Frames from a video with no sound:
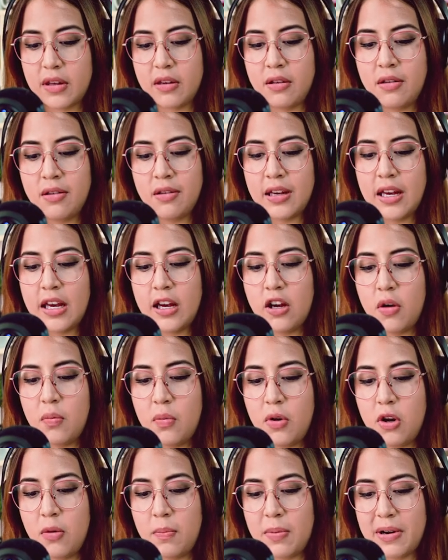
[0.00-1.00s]
Ok,
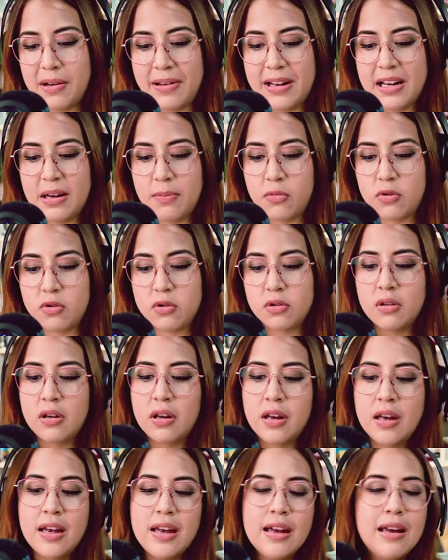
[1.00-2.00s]
¿cómo lo prevenimos?
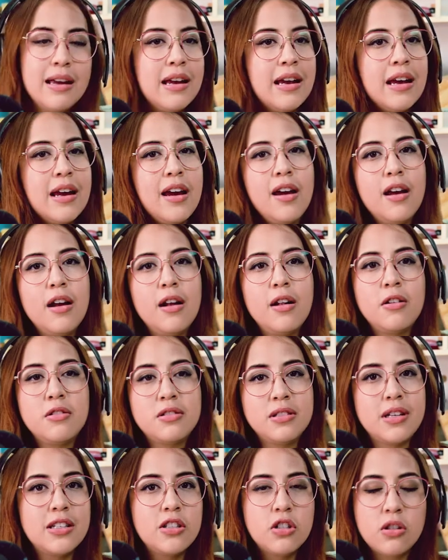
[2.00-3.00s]
Los
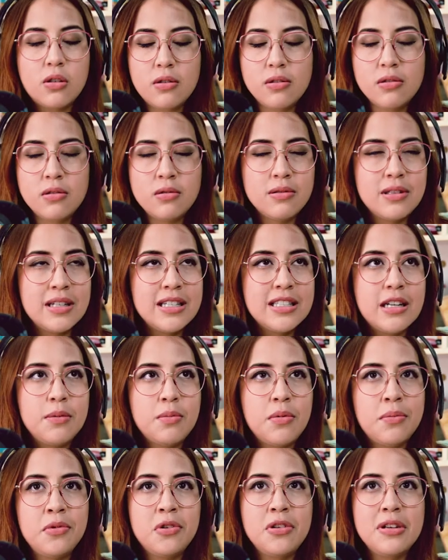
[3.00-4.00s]
cachorros desde el
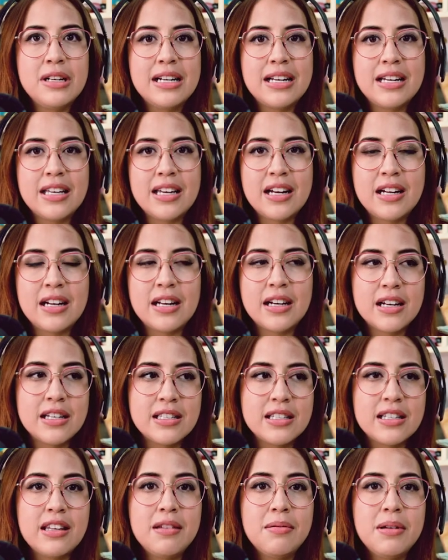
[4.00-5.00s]
momento en el que llegan a
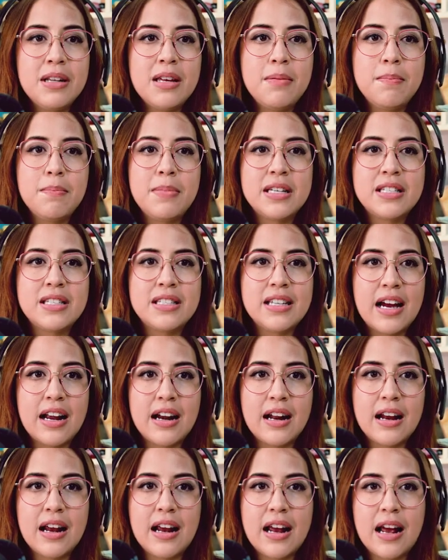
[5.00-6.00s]
casa deben
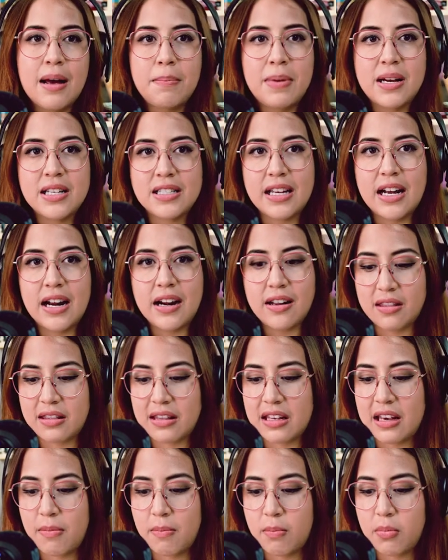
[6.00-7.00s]
empezar a pasar
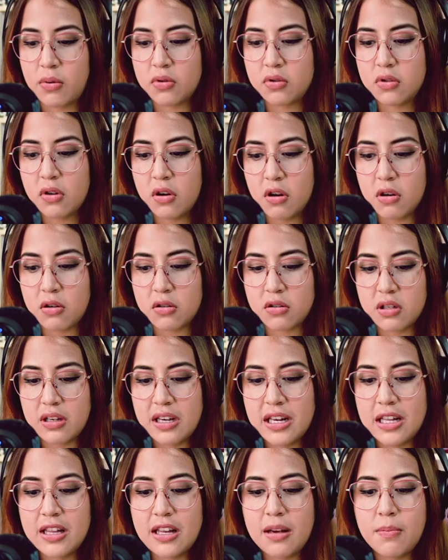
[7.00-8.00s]
tiempo solos
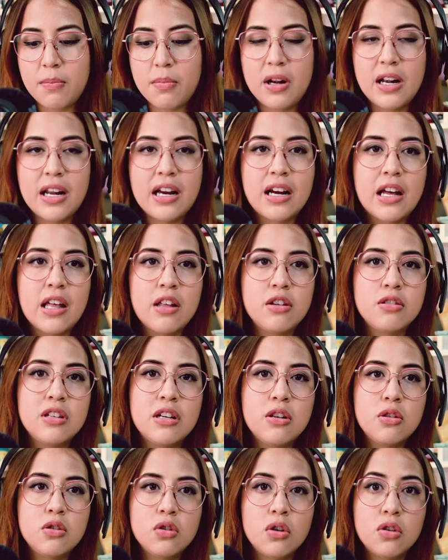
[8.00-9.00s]
y tiempo alejados de
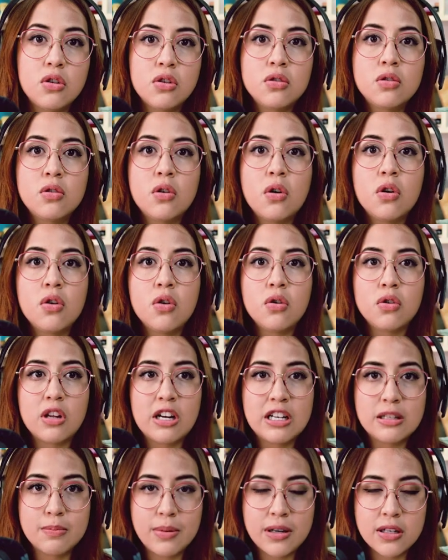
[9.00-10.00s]
nosotros con
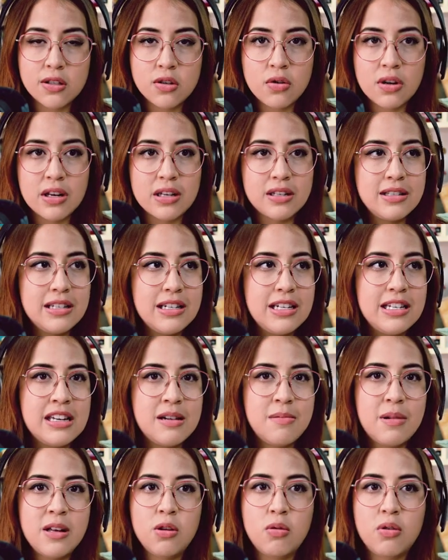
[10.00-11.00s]
otras personas. Si
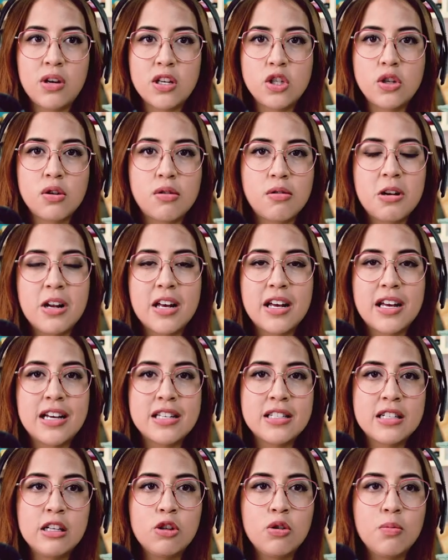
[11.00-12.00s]
lleva tu cachorro a la
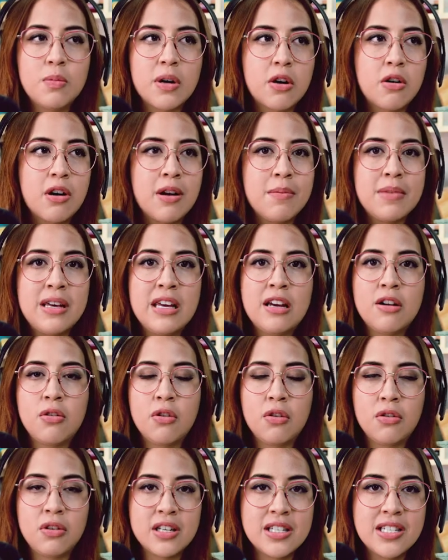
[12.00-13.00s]
casa de tu mejor amigo,
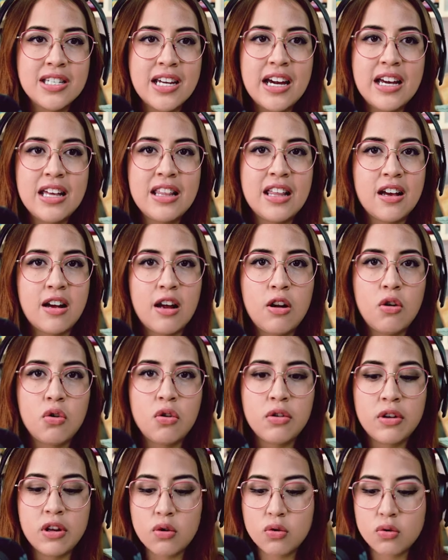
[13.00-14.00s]
lo que sea, y déjalo
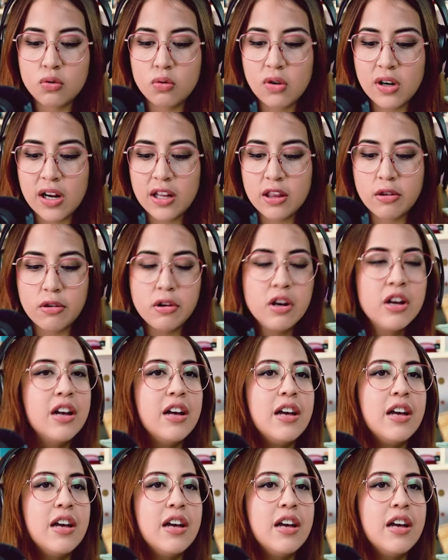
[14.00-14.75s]
con ellos un rato